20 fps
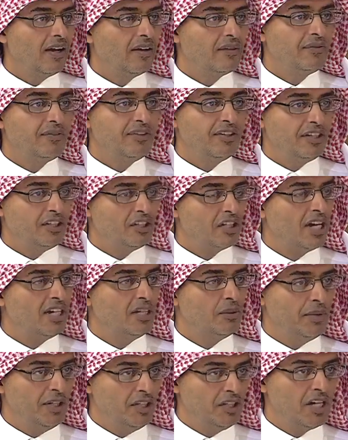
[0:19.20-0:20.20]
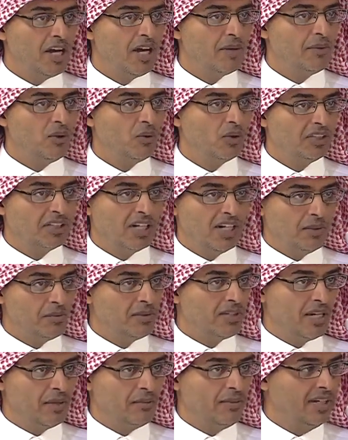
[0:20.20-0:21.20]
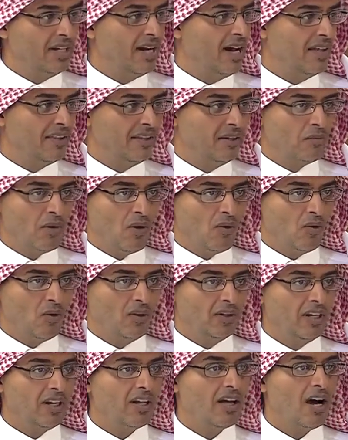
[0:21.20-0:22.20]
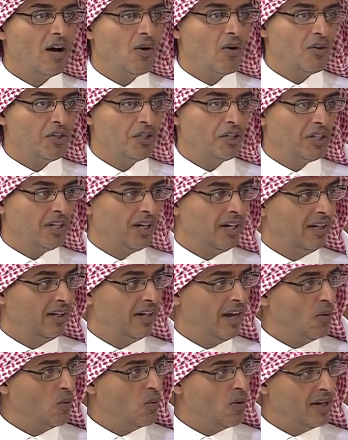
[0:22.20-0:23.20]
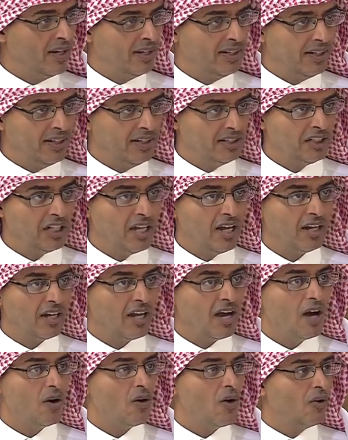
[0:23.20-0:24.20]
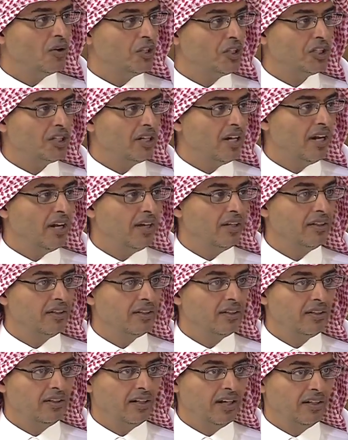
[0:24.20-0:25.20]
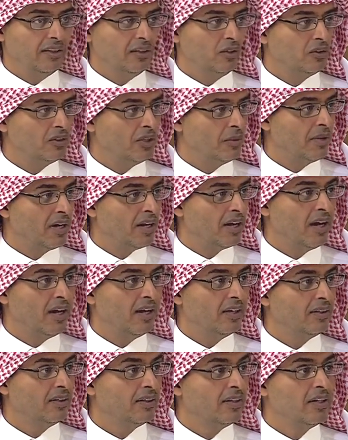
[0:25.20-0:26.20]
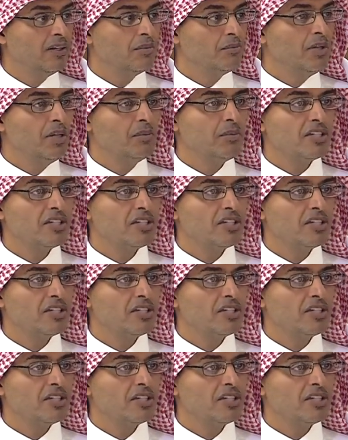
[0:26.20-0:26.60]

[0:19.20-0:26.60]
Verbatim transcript: في جانب ايجابي وجانب سلبي لهذا الموضوع للقهوه والشاي طبعا. اولا القهوه والشاي يعني يعتبران من